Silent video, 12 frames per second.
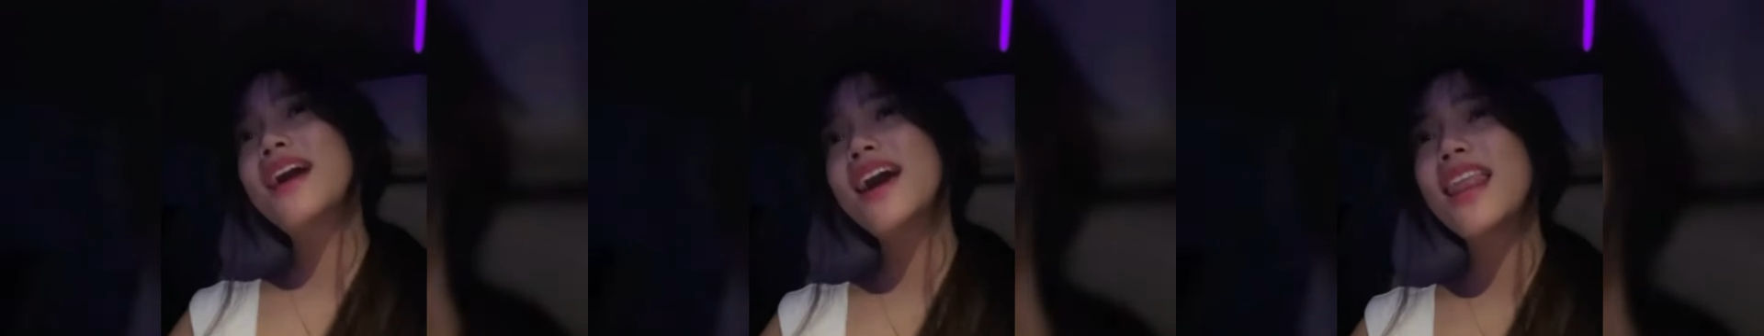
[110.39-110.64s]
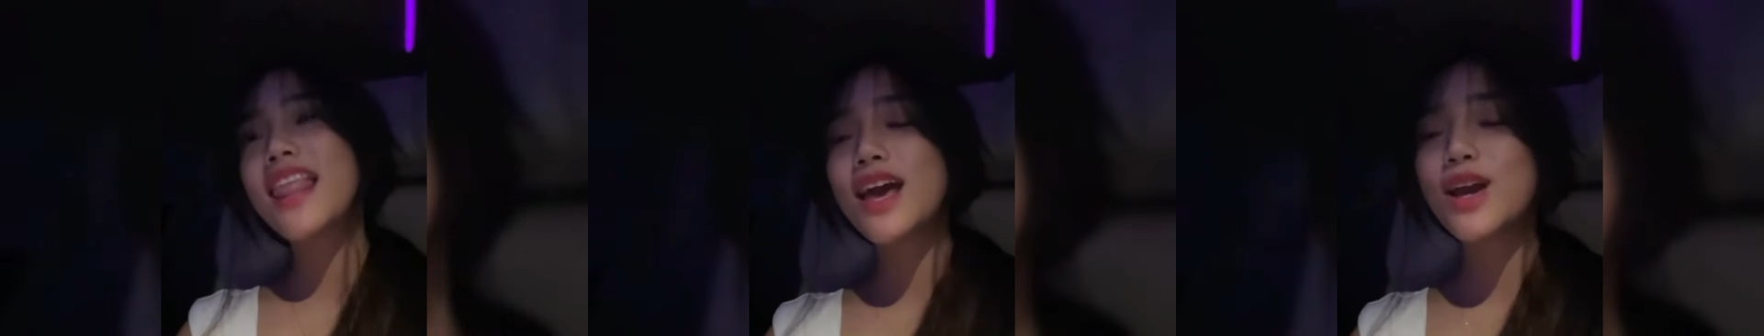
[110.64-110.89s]

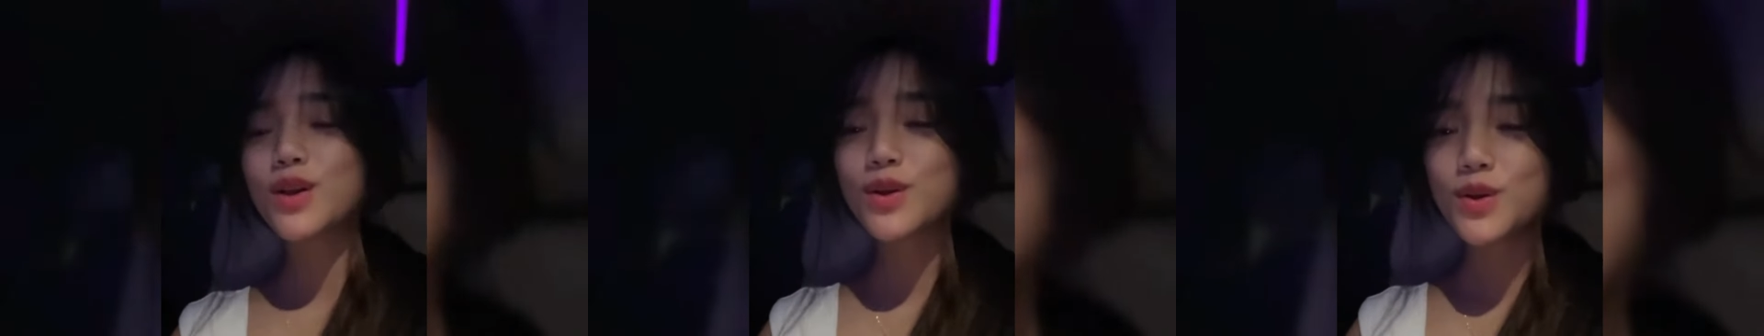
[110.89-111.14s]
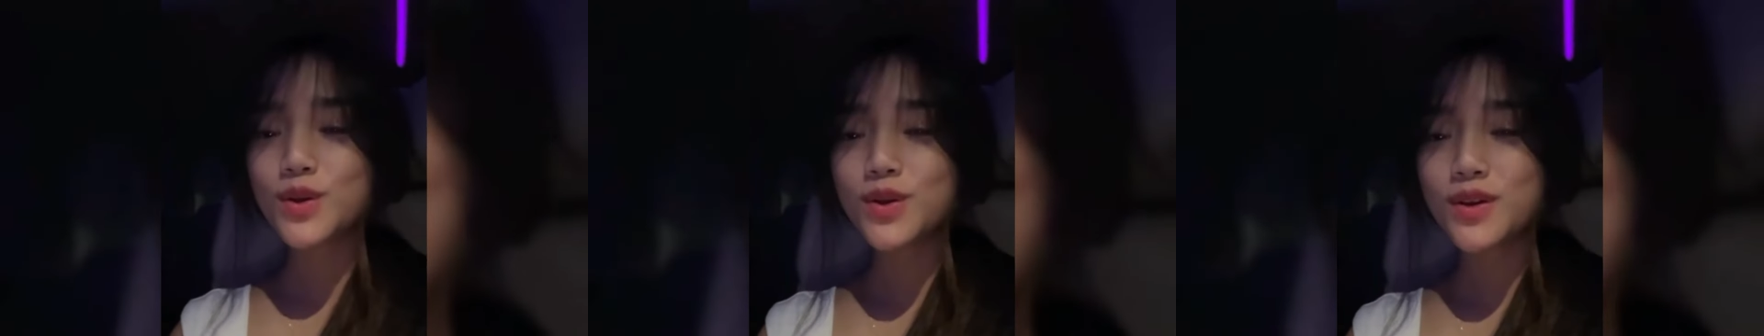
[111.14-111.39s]
Meski
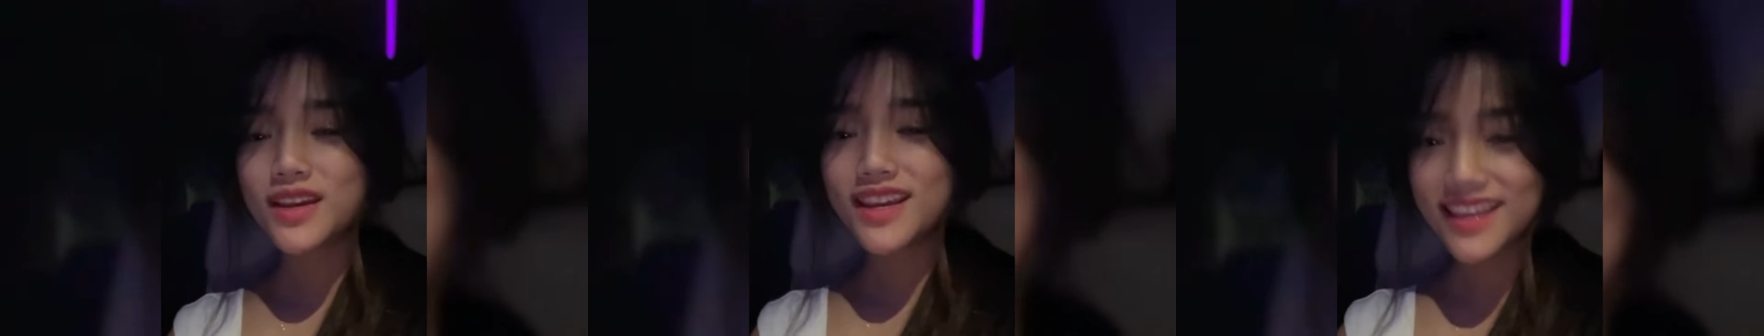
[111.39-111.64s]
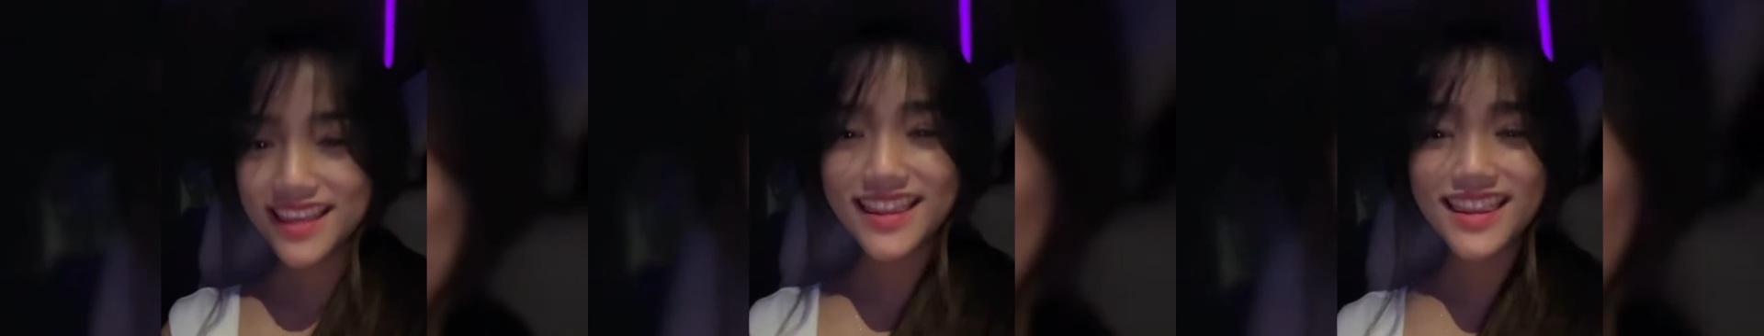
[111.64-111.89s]
demikian,
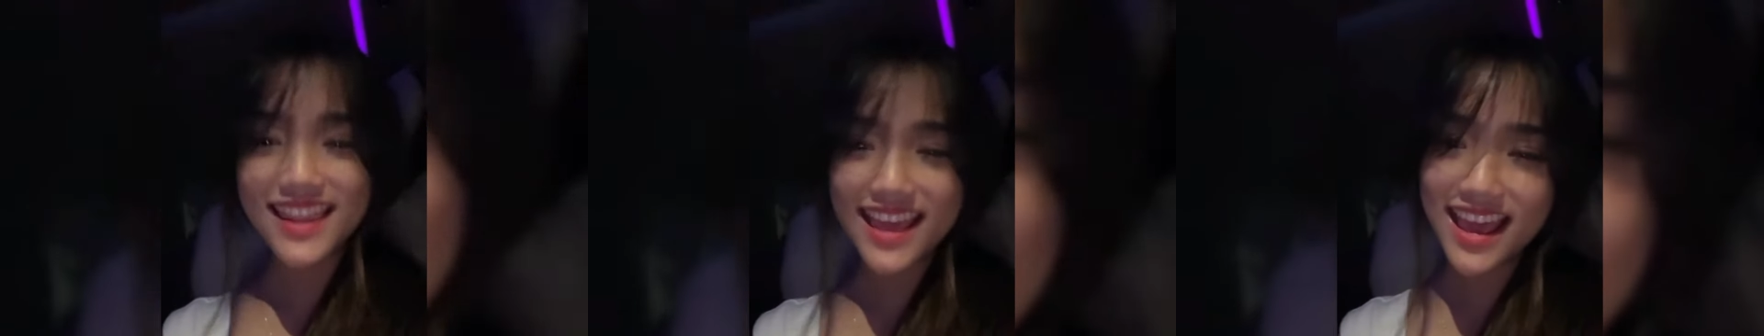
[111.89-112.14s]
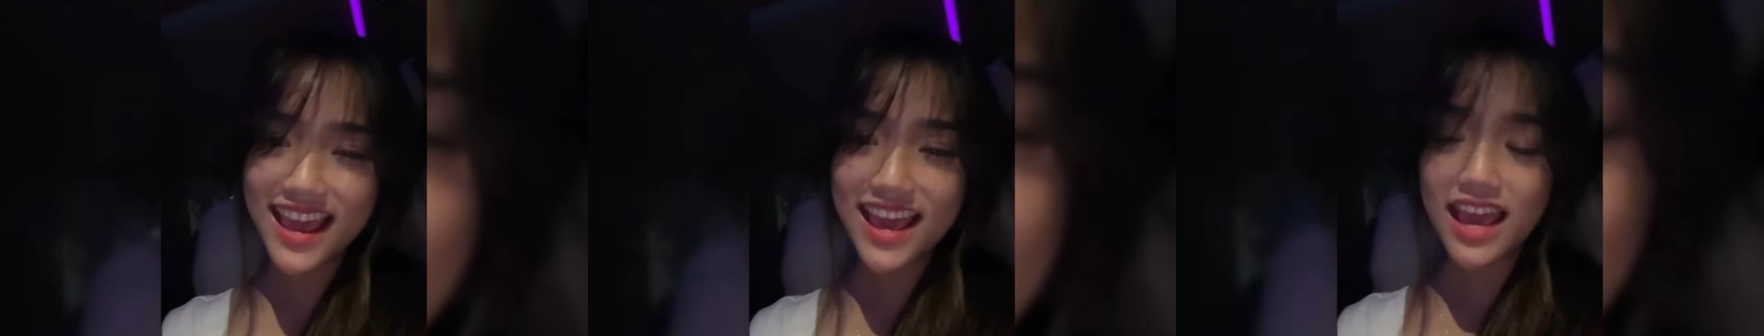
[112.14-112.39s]
Fuji
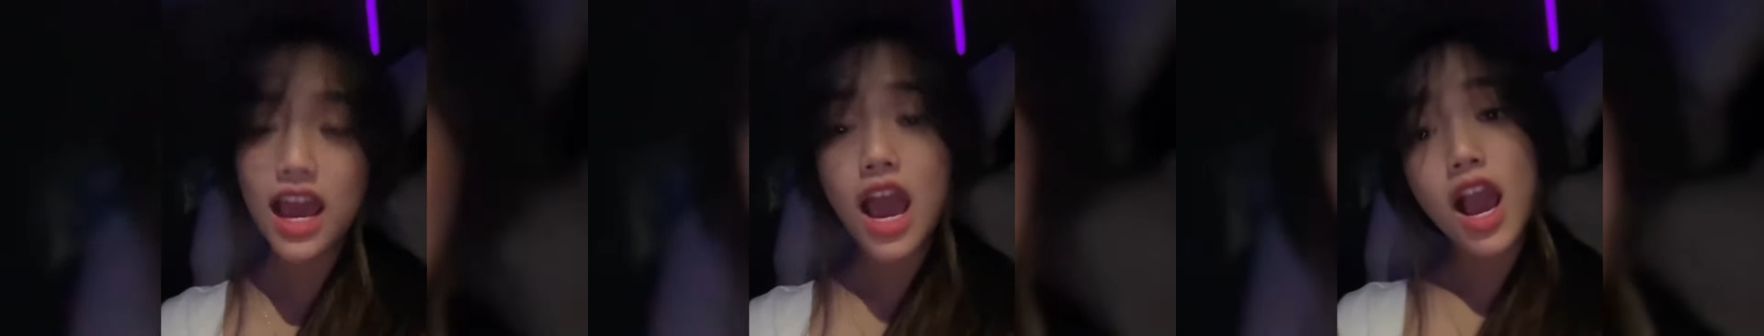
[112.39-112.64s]
enggan mengungkap